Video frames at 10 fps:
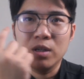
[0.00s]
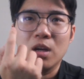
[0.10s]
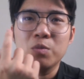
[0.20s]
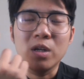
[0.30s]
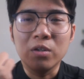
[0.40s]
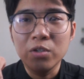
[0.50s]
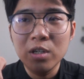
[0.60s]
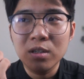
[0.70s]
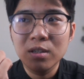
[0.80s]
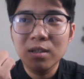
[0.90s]
option thứ
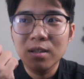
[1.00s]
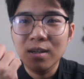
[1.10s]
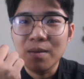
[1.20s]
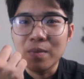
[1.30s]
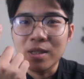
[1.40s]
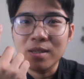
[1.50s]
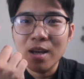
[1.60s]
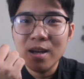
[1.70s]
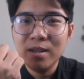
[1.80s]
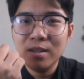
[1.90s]
nhất là mình
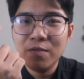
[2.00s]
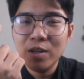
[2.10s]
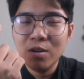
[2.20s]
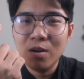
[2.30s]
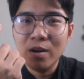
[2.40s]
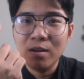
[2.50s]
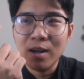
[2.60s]
sẽ edit cái video